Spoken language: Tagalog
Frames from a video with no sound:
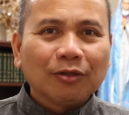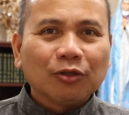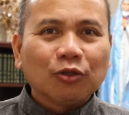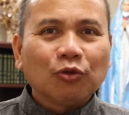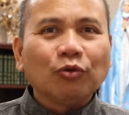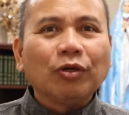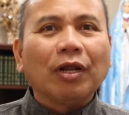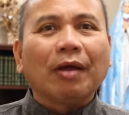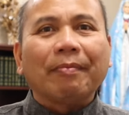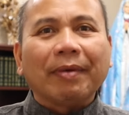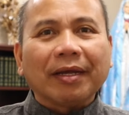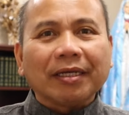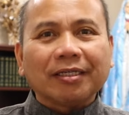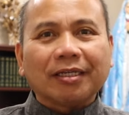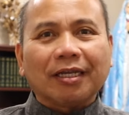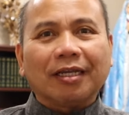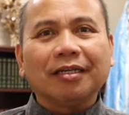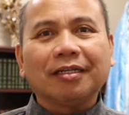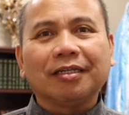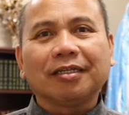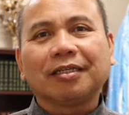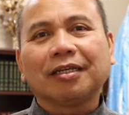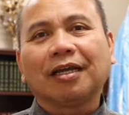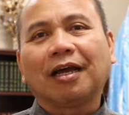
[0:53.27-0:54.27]
to the
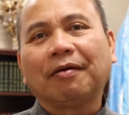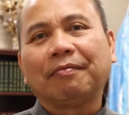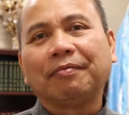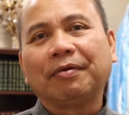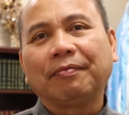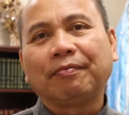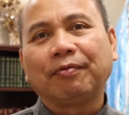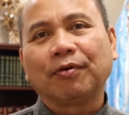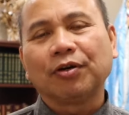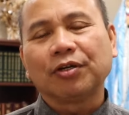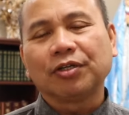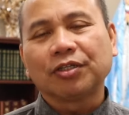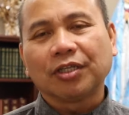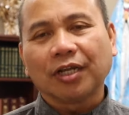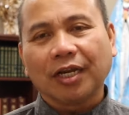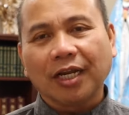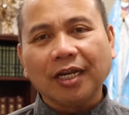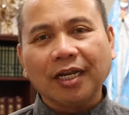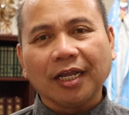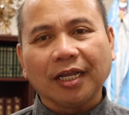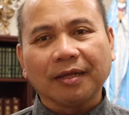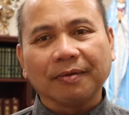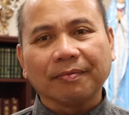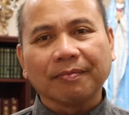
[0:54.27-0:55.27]
message of the first
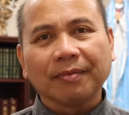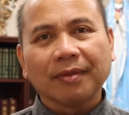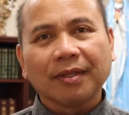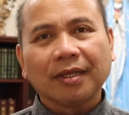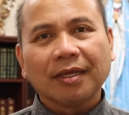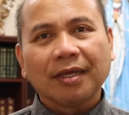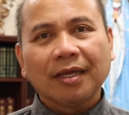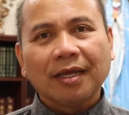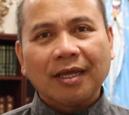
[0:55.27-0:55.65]
reading